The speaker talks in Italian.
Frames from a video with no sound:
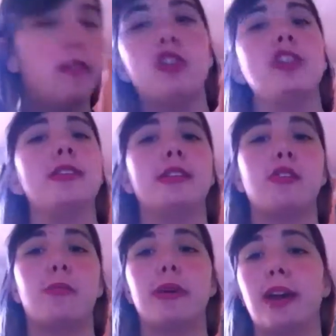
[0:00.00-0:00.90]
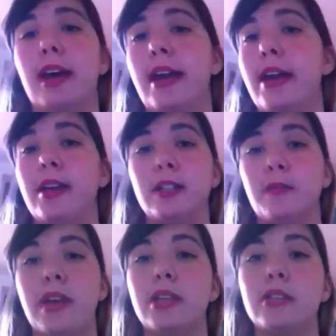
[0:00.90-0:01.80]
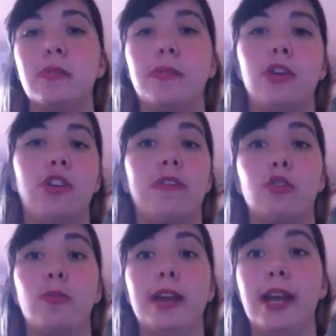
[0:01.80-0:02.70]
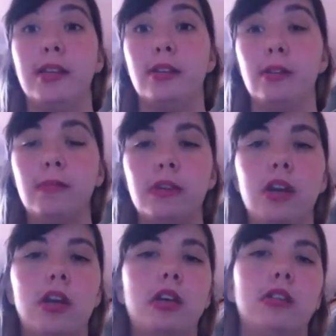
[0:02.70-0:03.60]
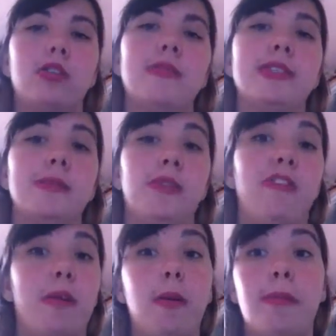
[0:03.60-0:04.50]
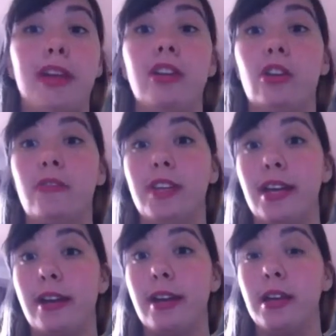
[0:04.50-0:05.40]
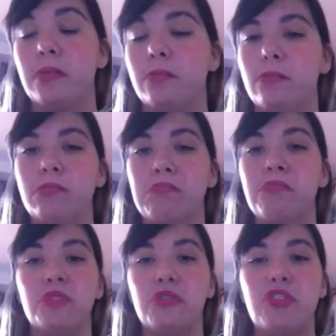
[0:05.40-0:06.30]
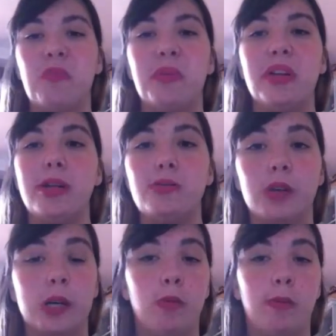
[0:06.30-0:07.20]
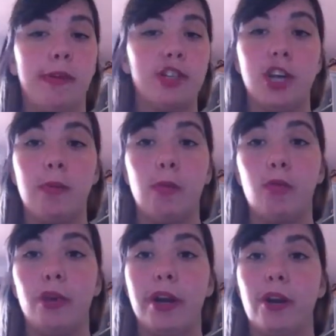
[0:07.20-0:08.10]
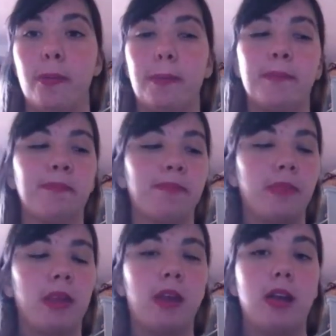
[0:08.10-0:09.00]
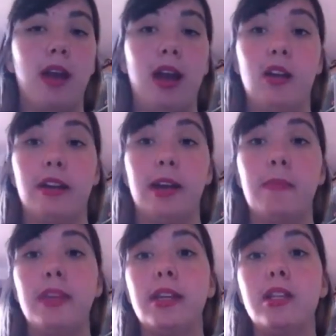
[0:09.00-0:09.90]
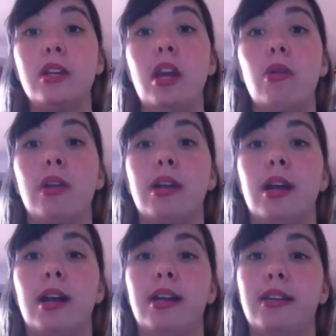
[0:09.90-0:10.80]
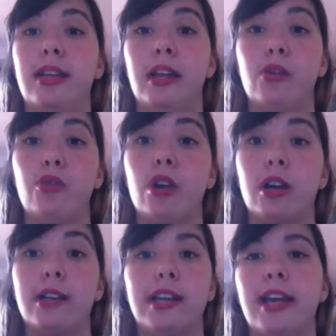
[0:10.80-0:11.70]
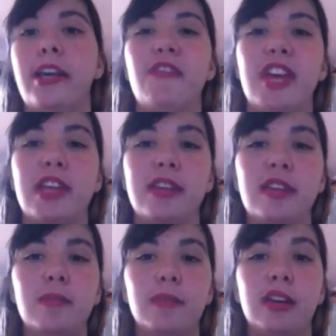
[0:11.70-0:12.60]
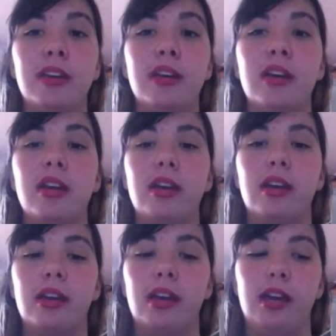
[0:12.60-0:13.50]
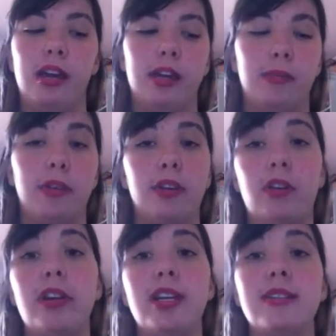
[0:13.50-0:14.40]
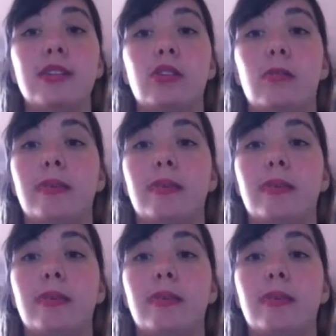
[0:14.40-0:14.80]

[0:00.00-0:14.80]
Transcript: Ne ho già sentito parlare spesso, però non l'avevo mai letto. Ho detto, ma sì, proviamo a prenderlo e vedere sono un tipo di lettura che può piacermi oppure no. Allora, l'ambientazione è quella della, della New York degli anni 20. e il protagonista